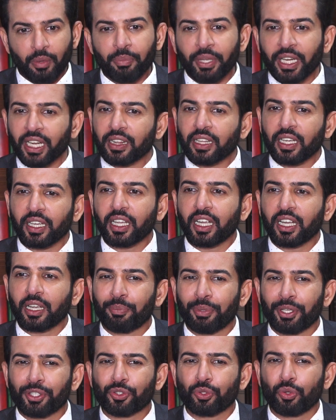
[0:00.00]
मेरा था कि अगर
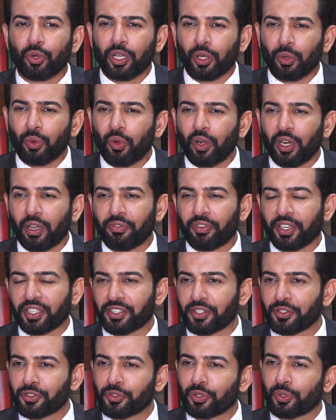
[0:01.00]
मैं शो करूँ ना
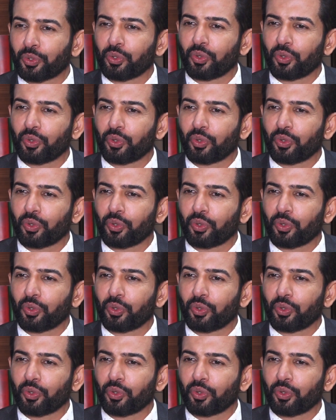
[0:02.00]
फिक्शन शो